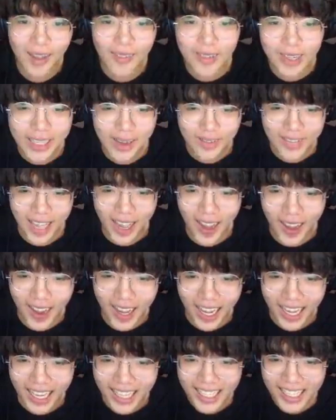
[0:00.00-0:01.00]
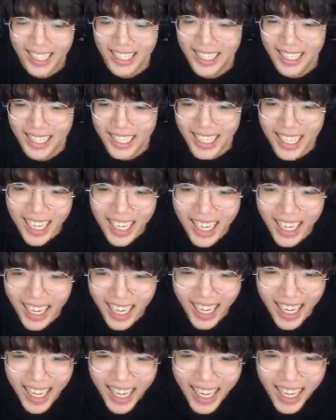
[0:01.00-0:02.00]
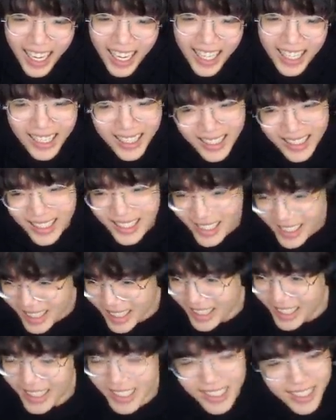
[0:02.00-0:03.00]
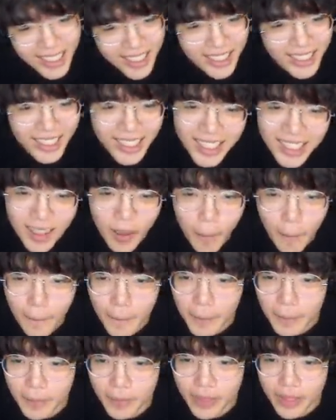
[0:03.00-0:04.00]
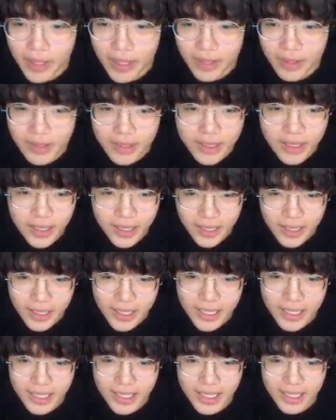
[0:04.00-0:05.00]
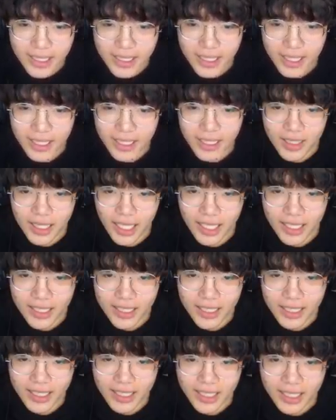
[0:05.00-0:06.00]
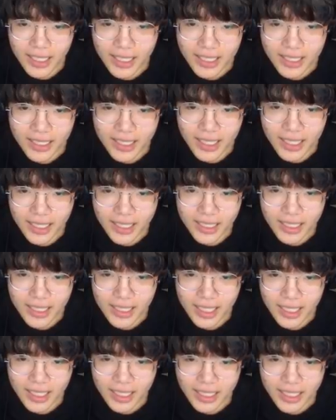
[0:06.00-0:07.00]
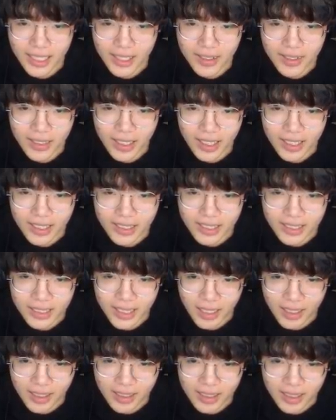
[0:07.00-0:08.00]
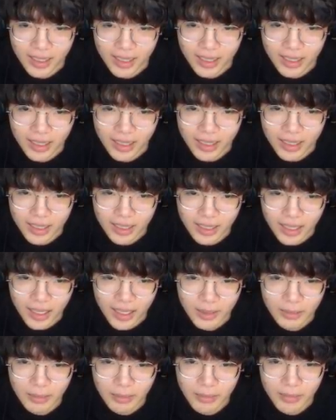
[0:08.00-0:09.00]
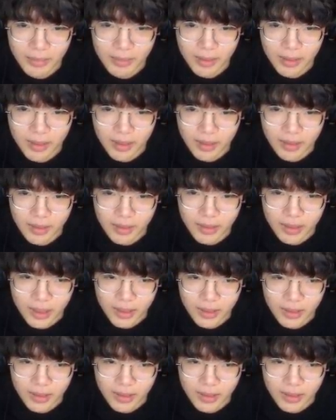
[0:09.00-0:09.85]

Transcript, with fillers: không có dòng dò Hmm theo đấy cái quy, theo như cái quy ngu cực của em á thì em tán là chắc không cần phải sợ uh, ờ, ờ, Simmy nhất Hero Team